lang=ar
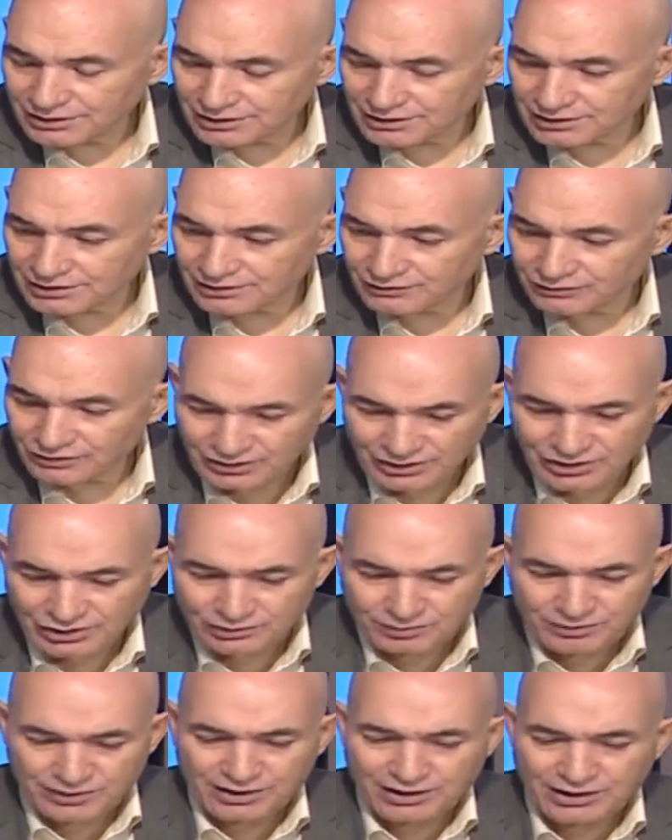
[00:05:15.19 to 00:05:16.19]
ان في
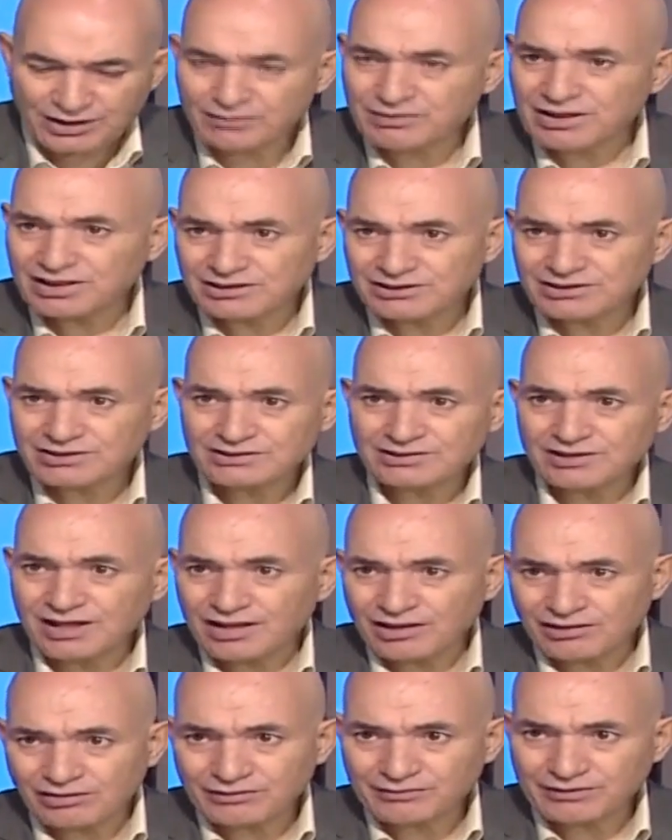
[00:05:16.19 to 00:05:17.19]
تشبيه هنا قاليش
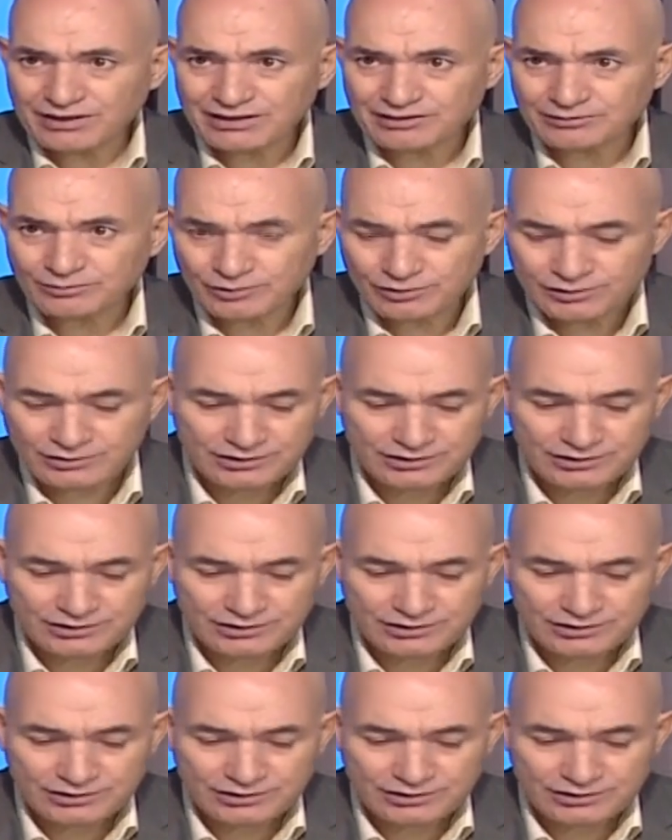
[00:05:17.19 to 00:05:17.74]
استعاره والمجاز مرسل